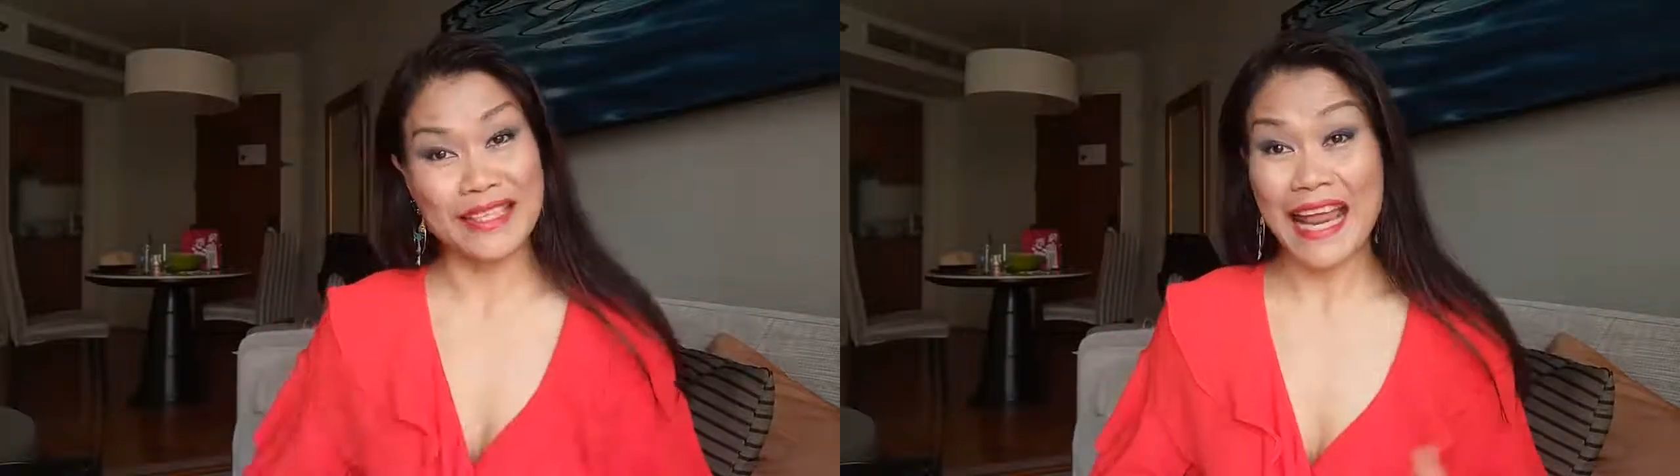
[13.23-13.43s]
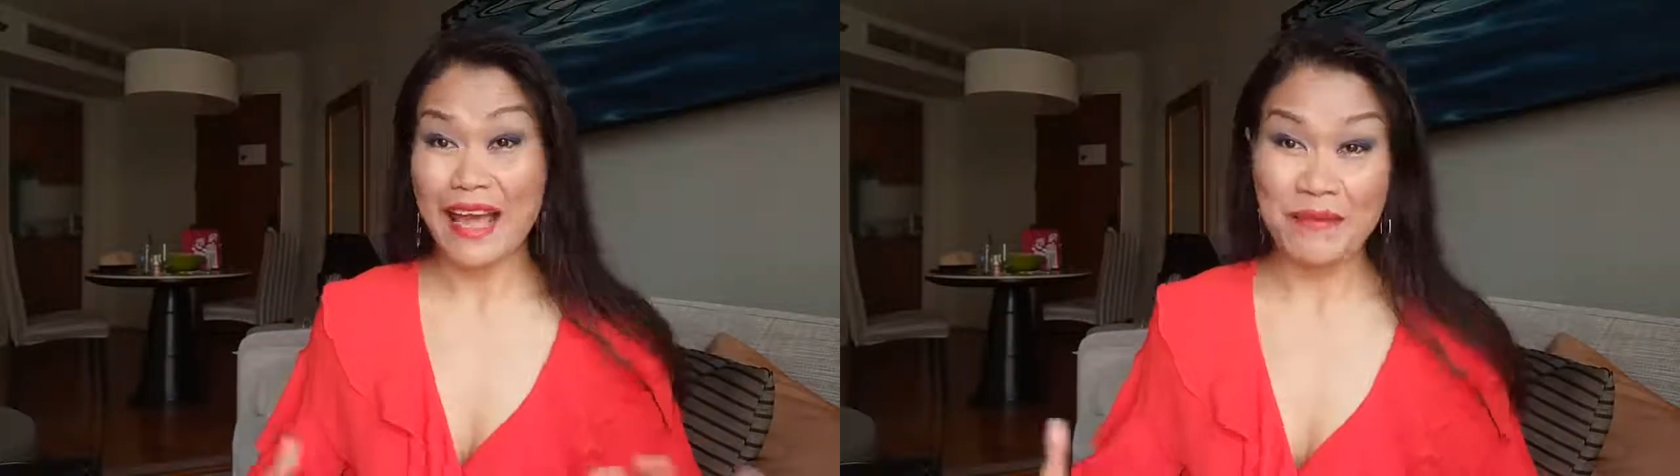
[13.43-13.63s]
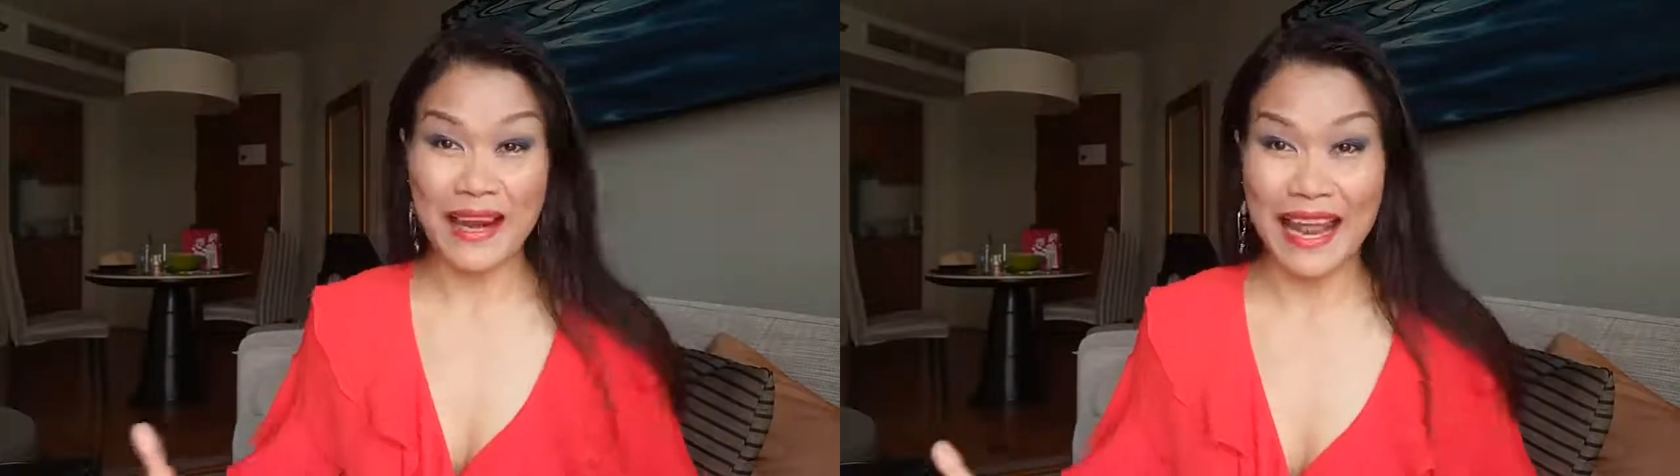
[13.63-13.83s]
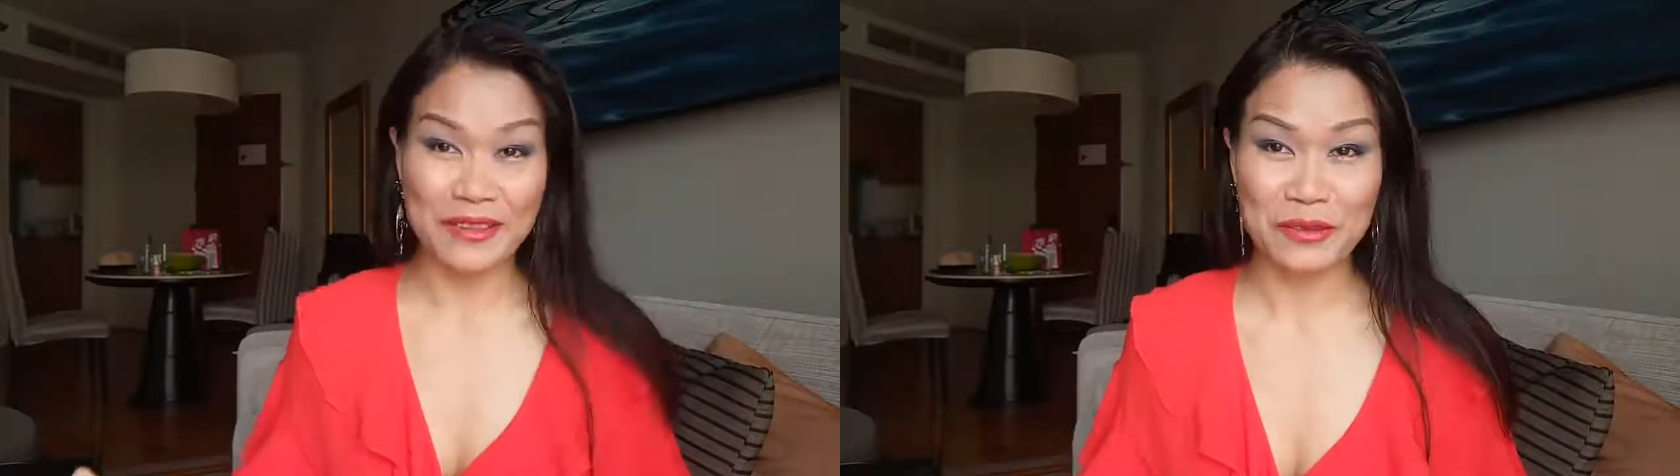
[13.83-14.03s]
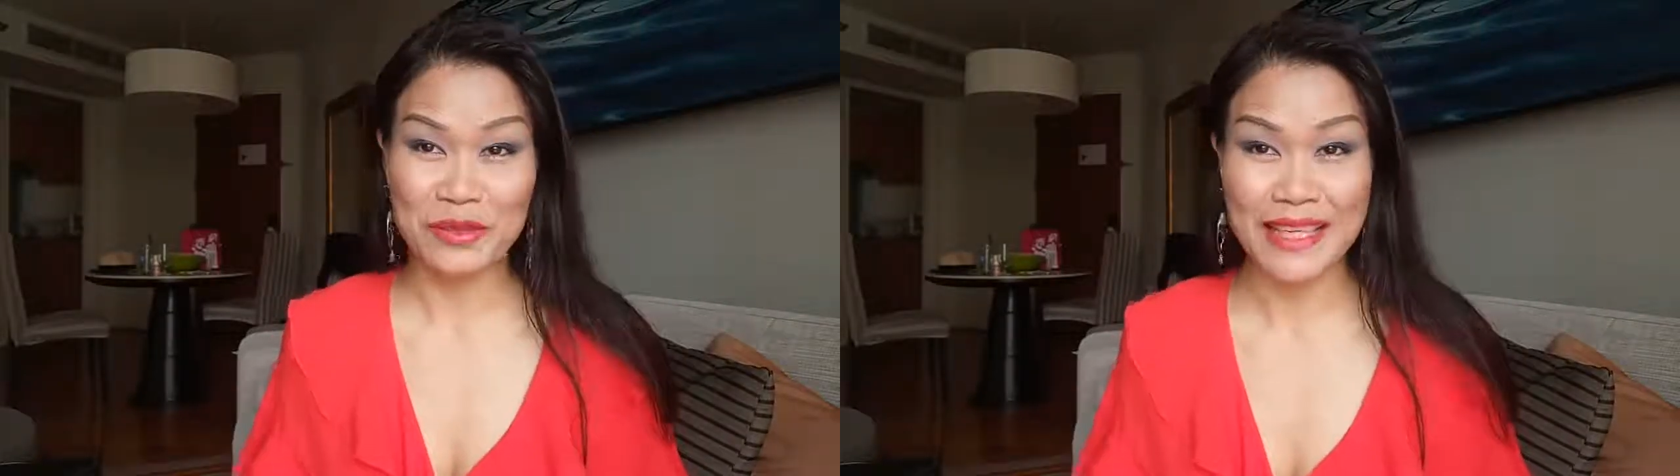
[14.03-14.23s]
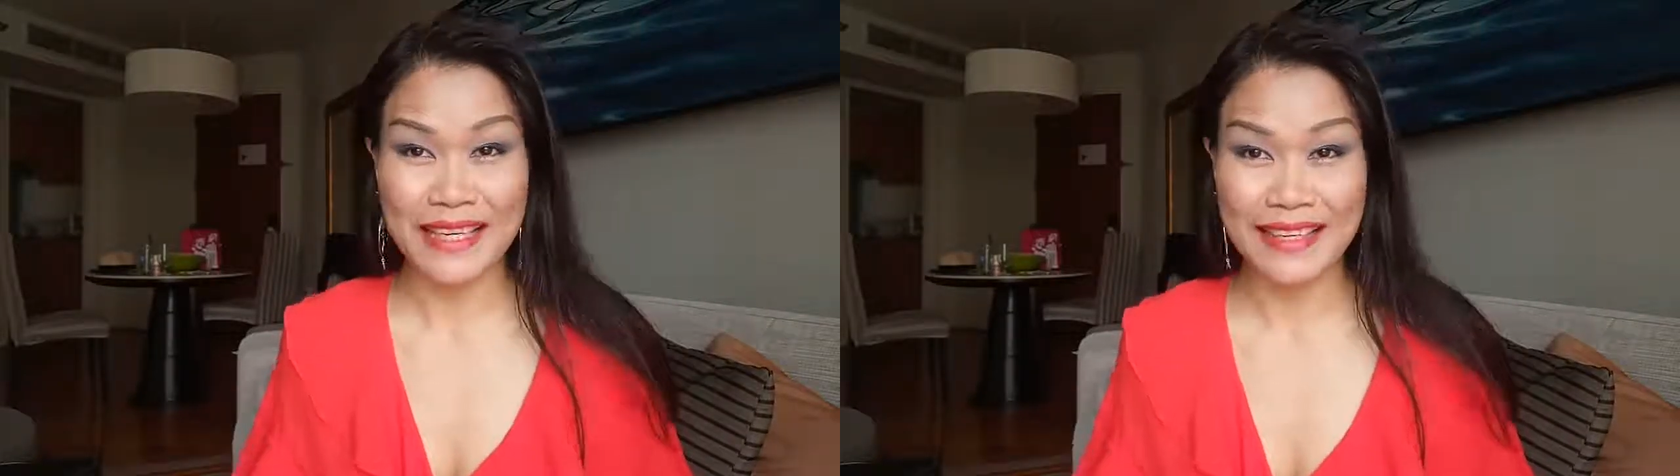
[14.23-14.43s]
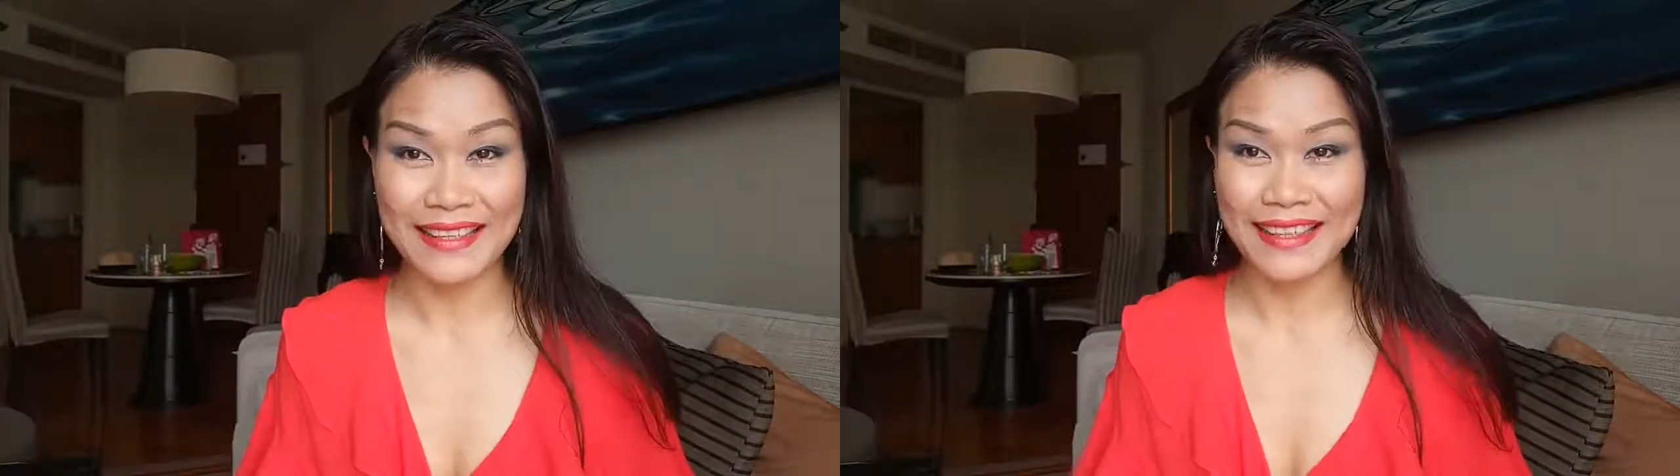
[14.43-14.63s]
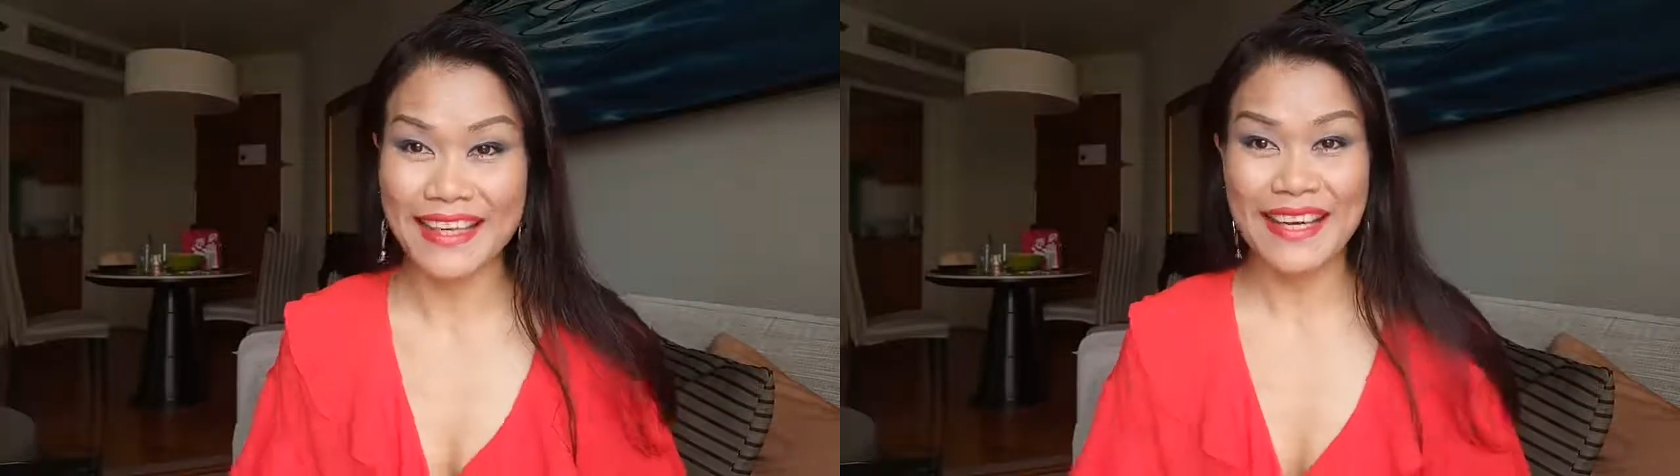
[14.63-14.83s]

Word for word: ได้พลังทุกทีเลย